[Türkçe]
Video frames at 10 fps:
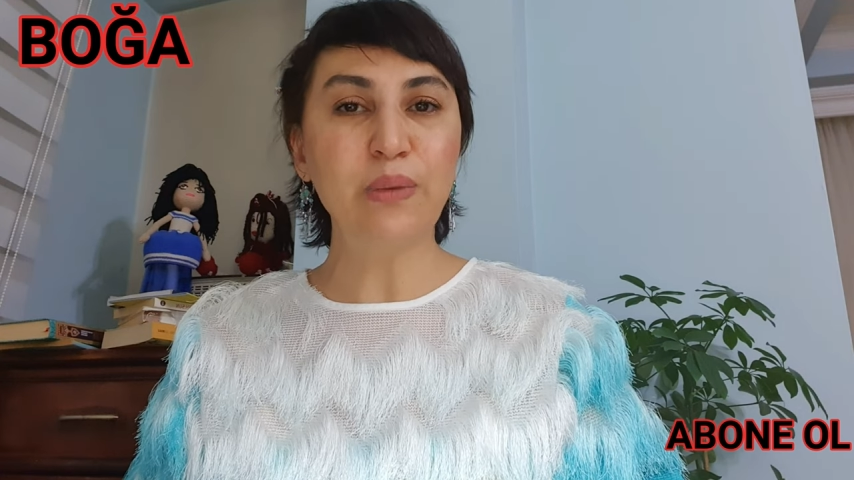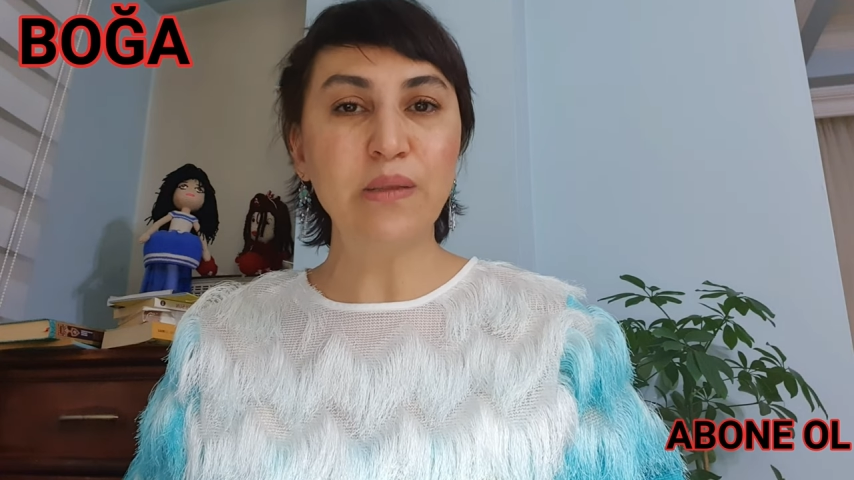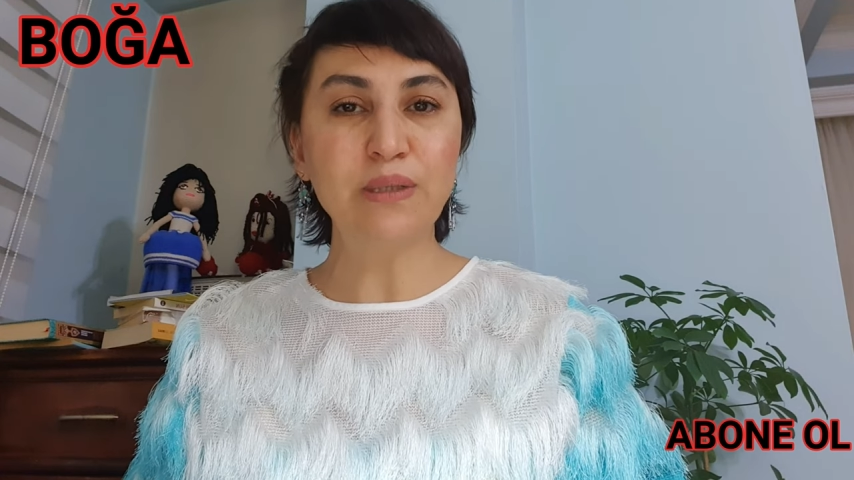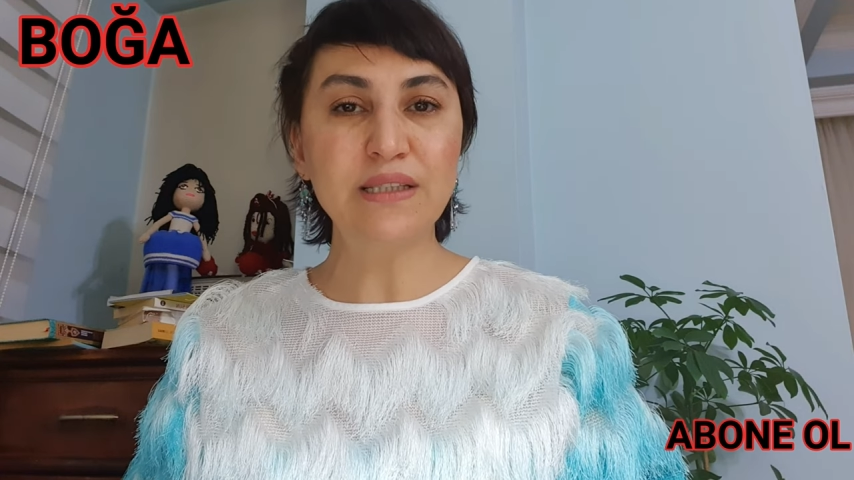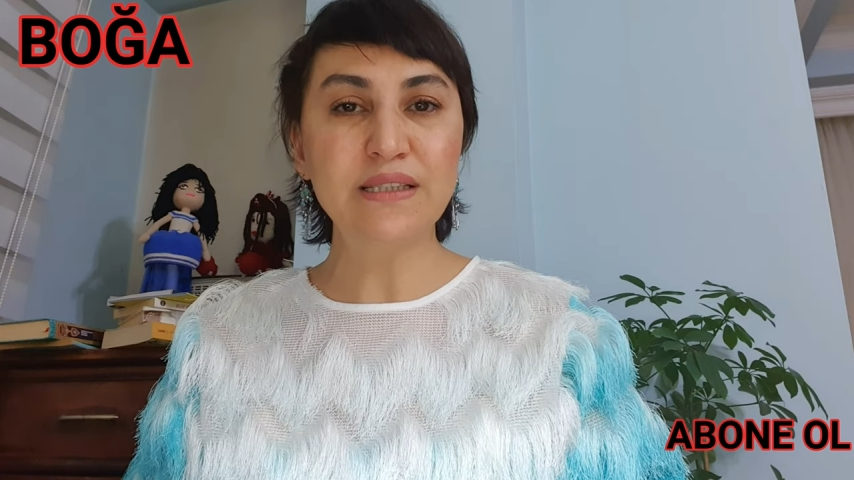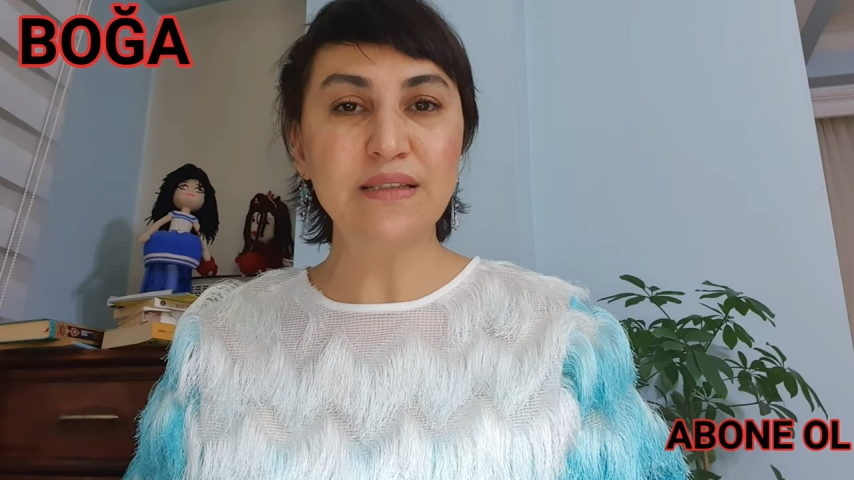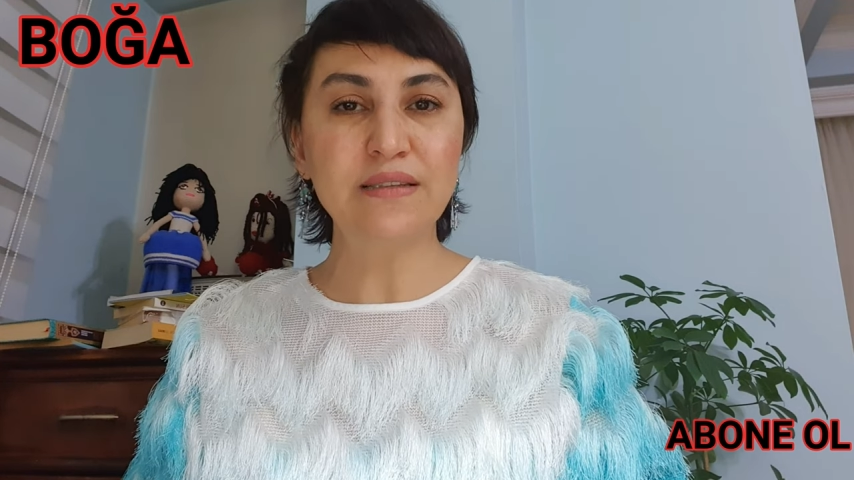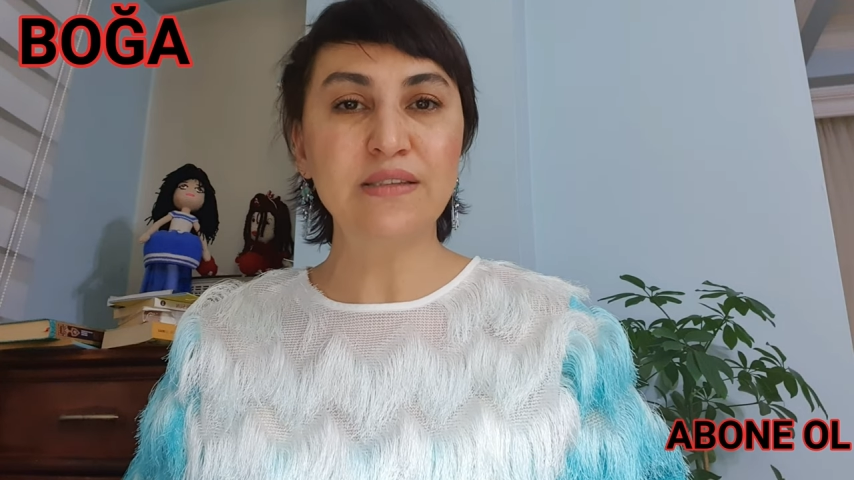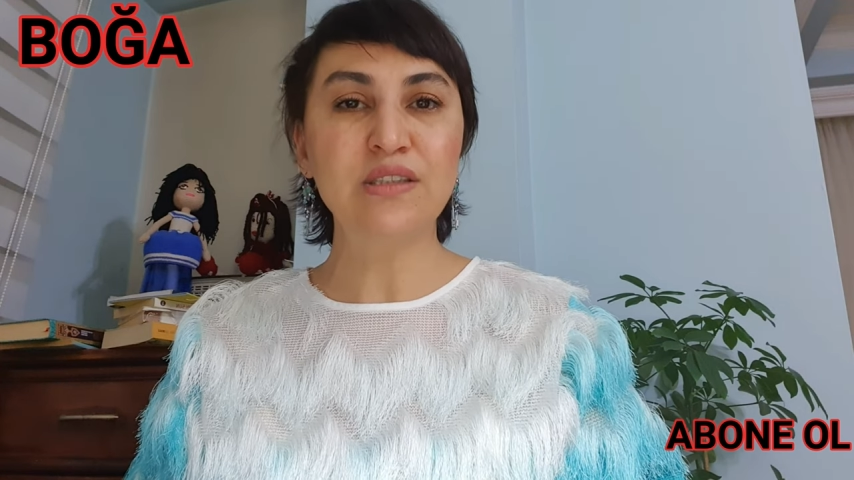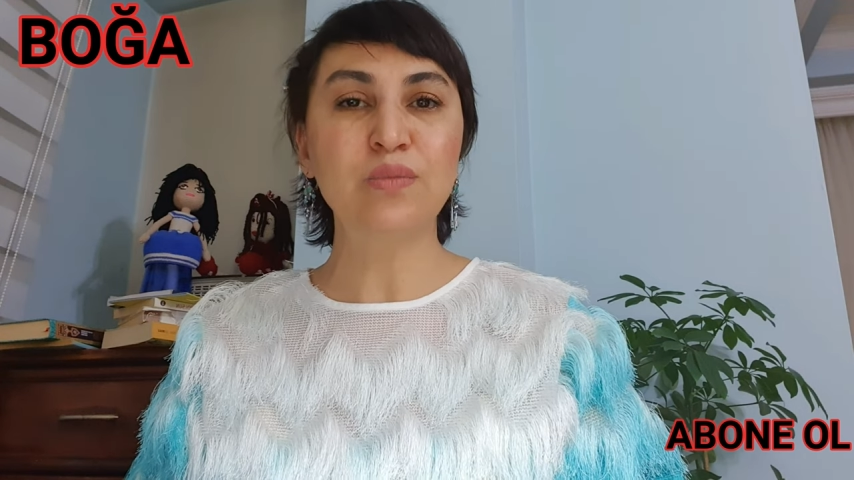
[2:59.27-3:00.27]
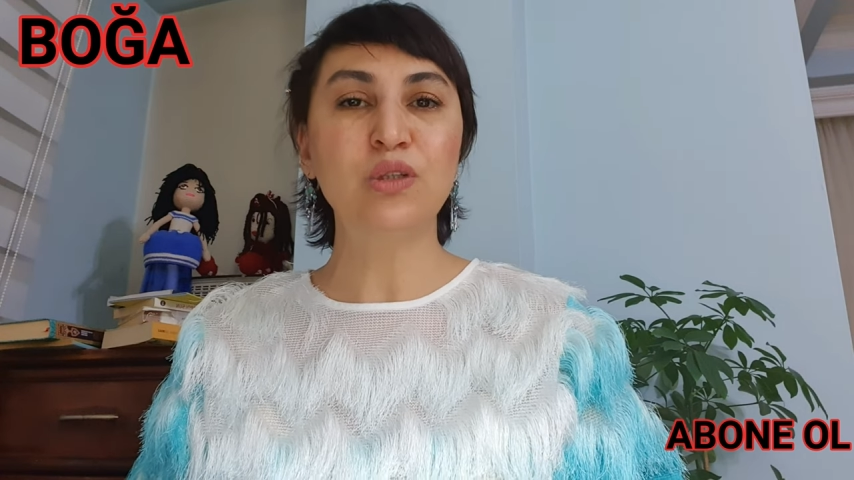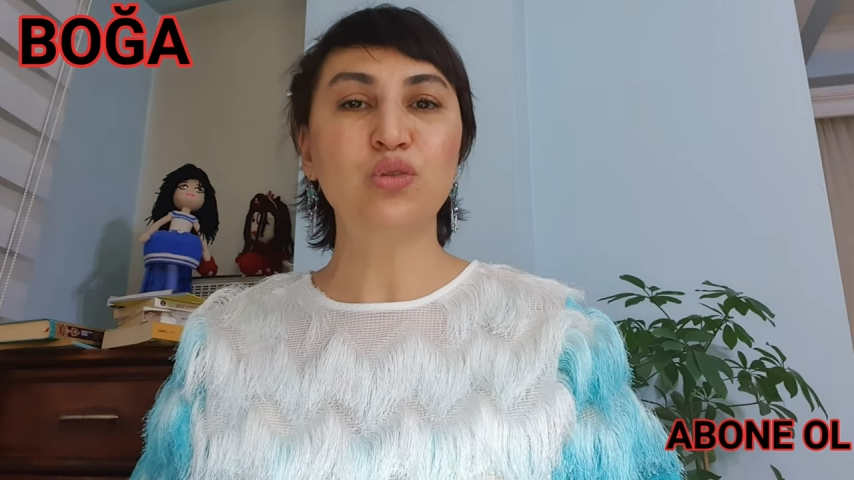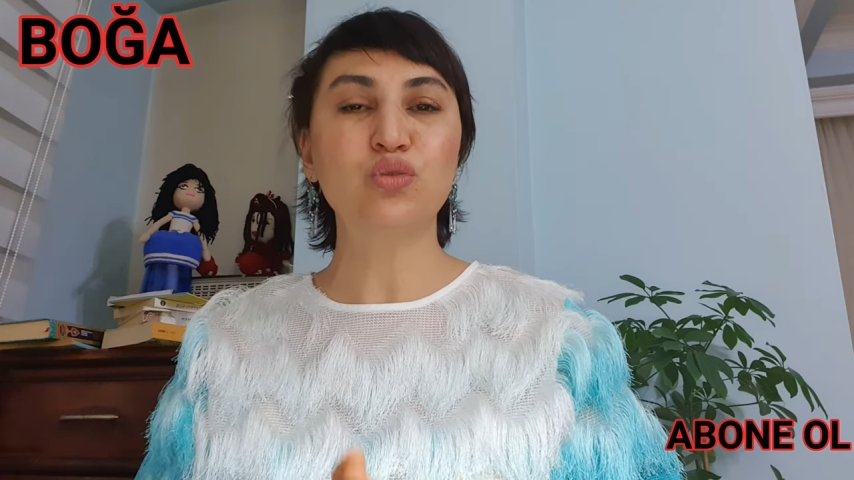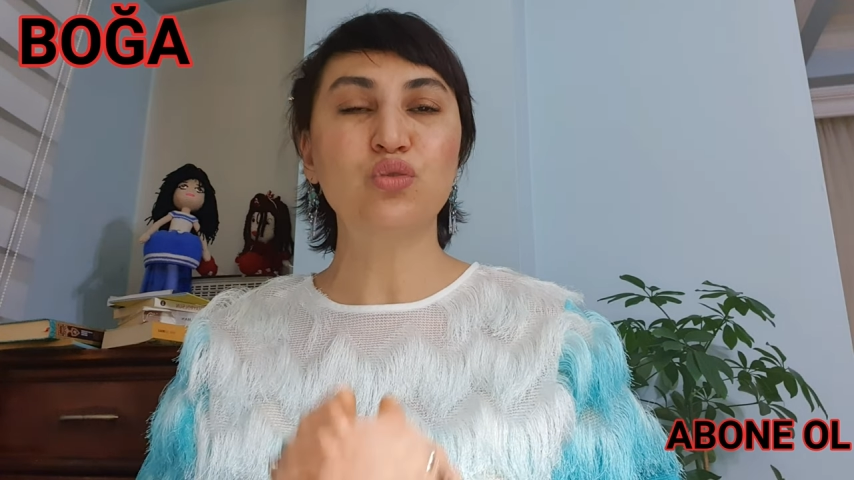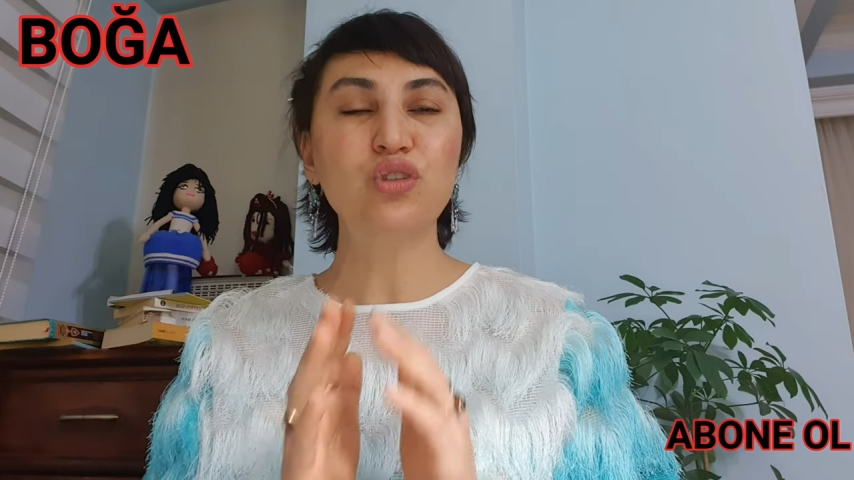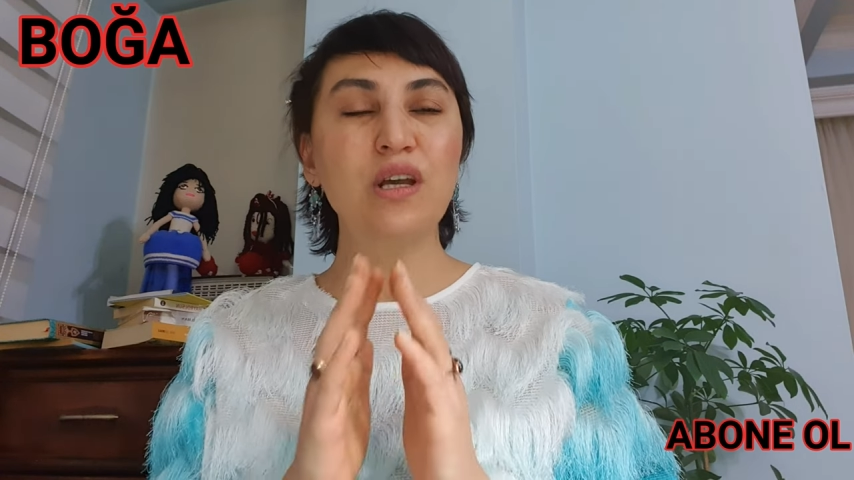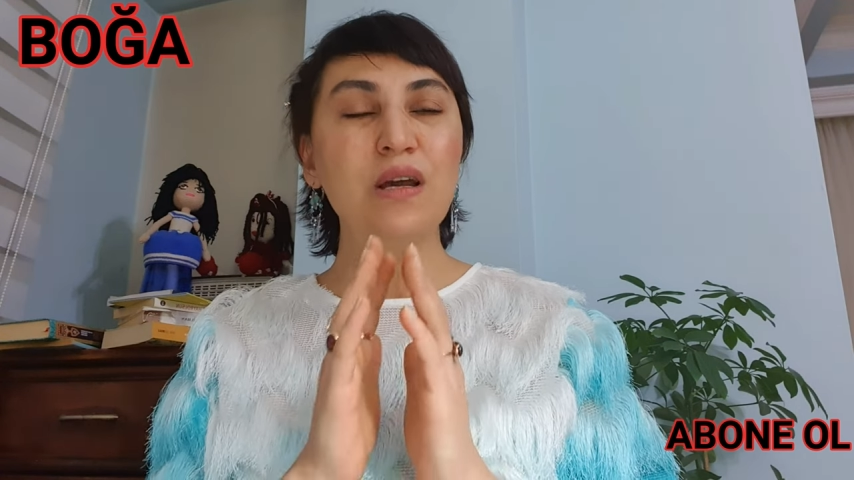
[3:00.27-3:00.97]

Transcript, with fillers: almak istediğinizi biliyorsunuz.